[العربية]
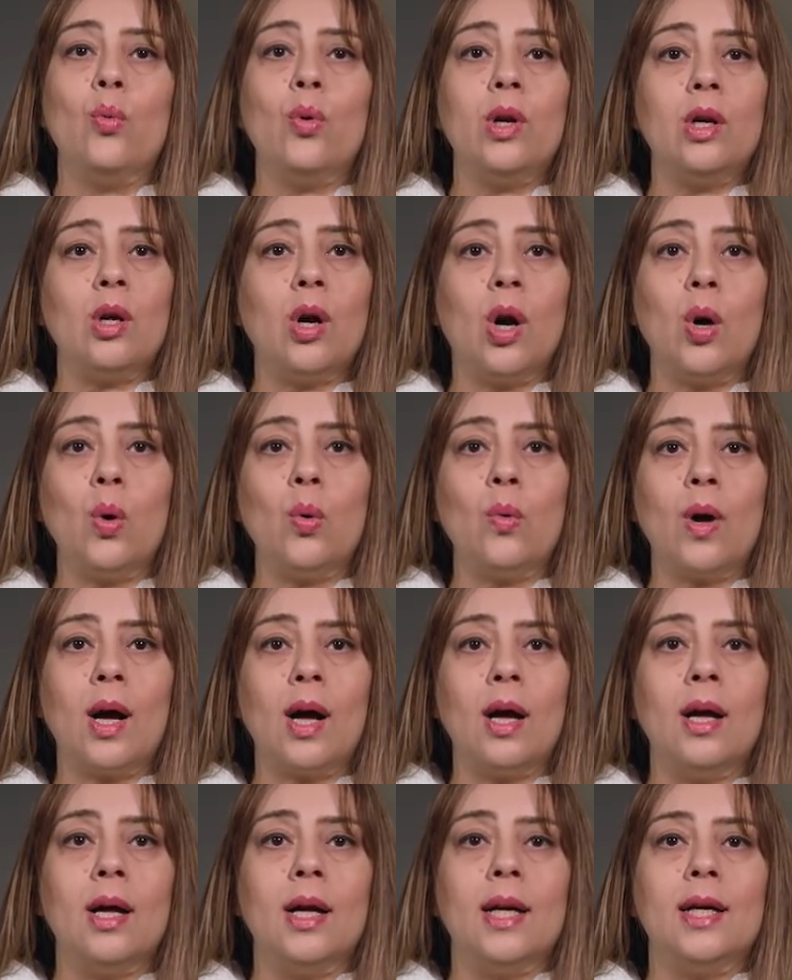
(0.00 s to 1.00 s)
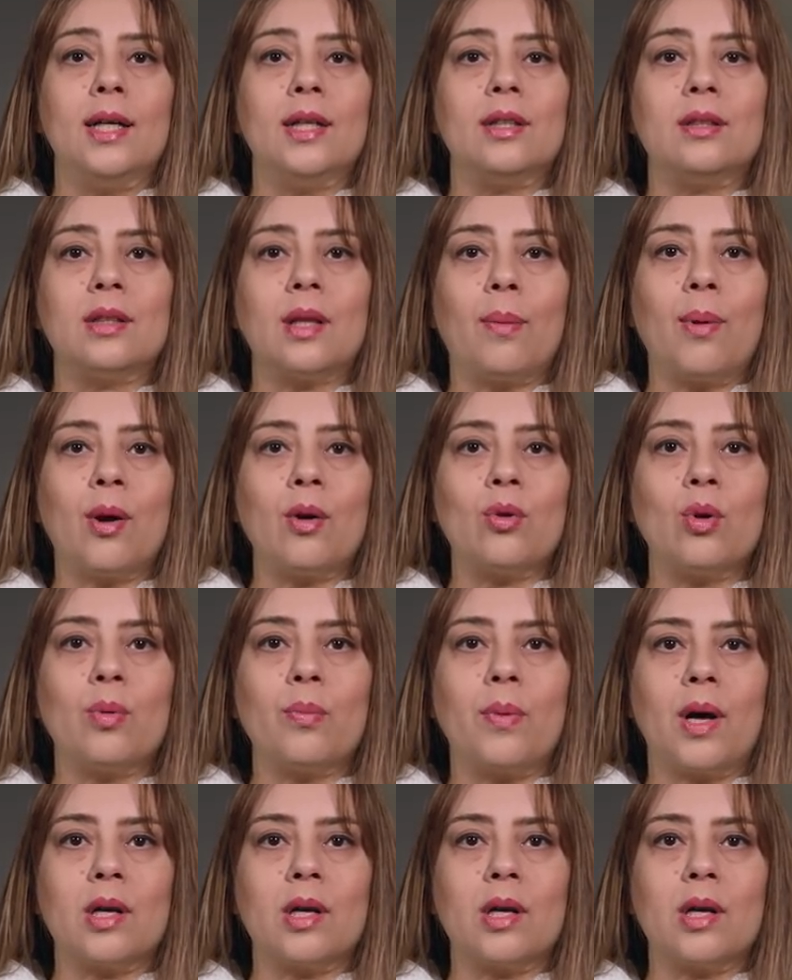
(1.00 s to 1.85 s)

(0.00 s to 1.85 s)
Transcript: واللي هو التبرك